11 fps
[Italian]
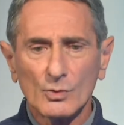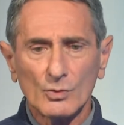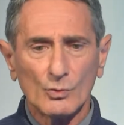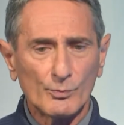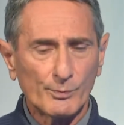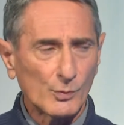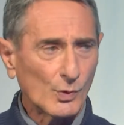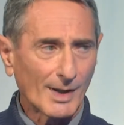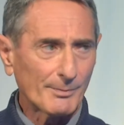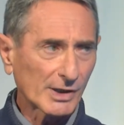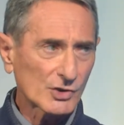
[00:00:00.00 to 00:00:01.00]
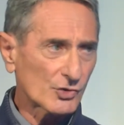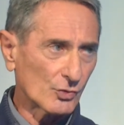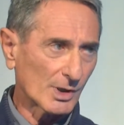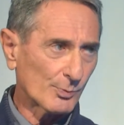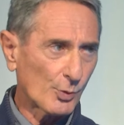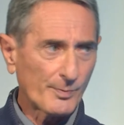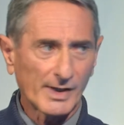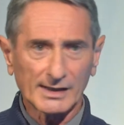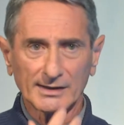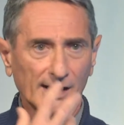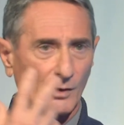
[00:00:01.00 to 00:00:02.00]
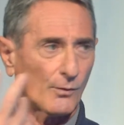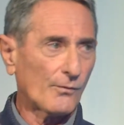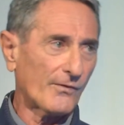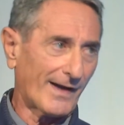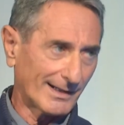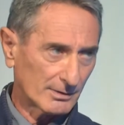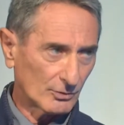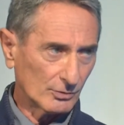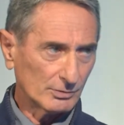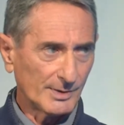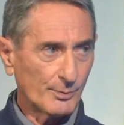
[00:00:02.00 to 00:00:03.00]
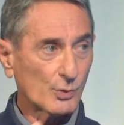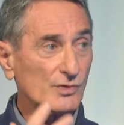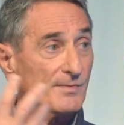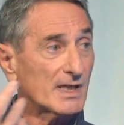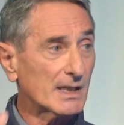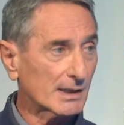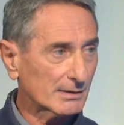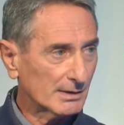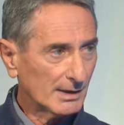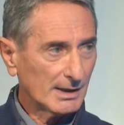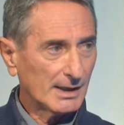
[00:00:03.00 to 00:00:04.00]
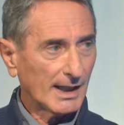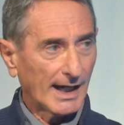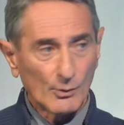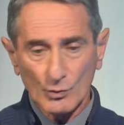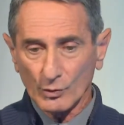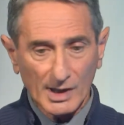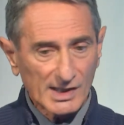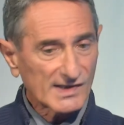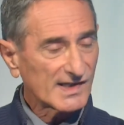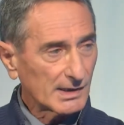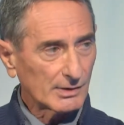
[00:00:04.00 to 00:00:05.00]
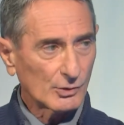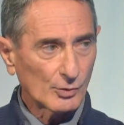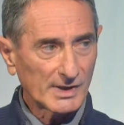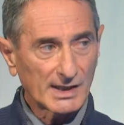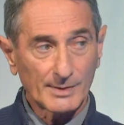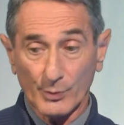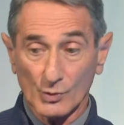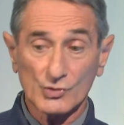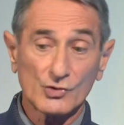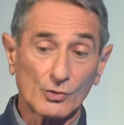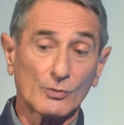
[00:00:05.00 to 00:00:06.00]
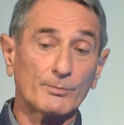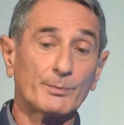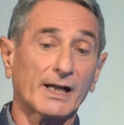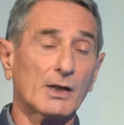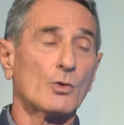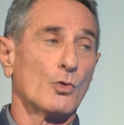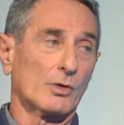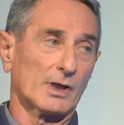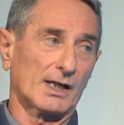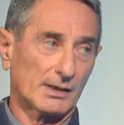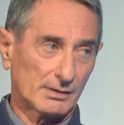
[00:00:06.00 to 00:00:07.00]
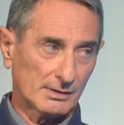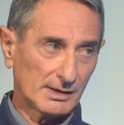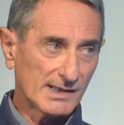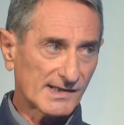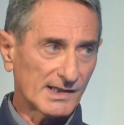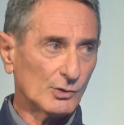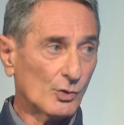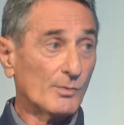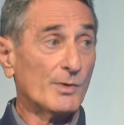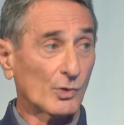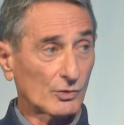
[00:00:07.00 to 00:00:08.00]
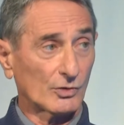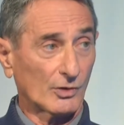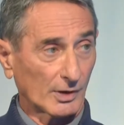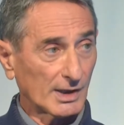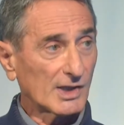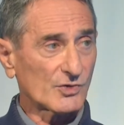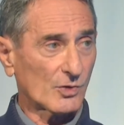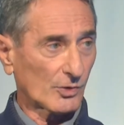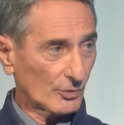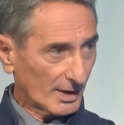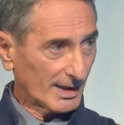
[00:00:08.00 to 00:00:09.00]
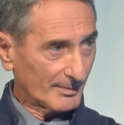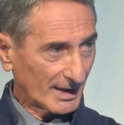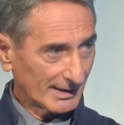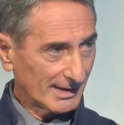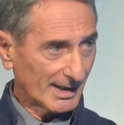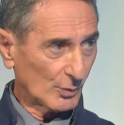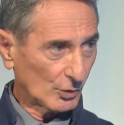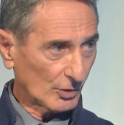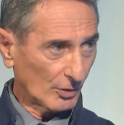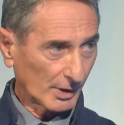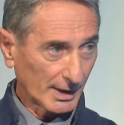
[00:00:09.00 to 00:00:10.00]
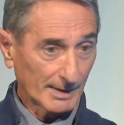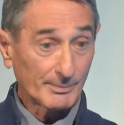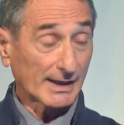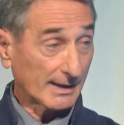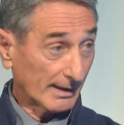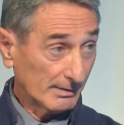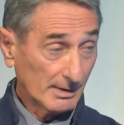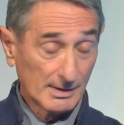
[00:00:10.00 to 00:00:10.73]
un, una persona può perdere l'olfatto. L'iposmia è uno dei sintomi che possono precorrere i sintomi motori, l'esordio della malattia motoria. Perché?